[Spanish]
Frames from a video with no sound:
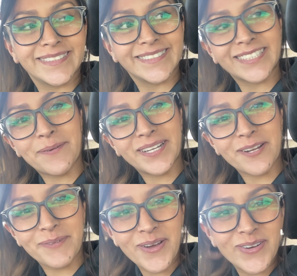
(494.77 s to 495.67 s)
estaba
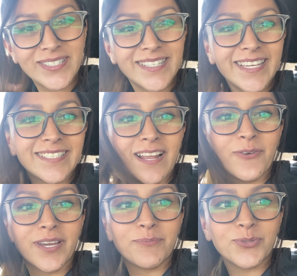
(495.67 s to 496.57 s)
nerviosa y es algo
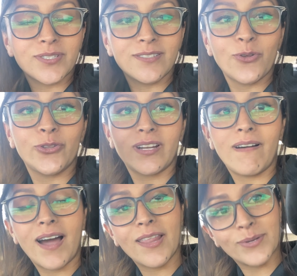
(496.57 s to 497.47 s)
que pues yo no he
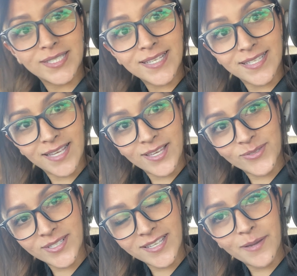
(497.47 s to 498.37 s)
trabajado en seis
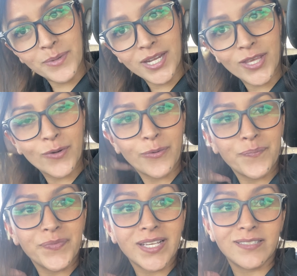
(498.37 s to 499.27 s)
años desde que mi niño
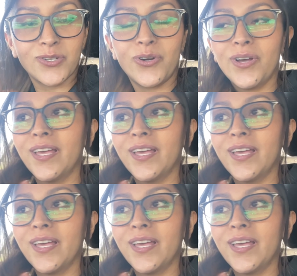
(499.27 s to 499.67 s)
nació.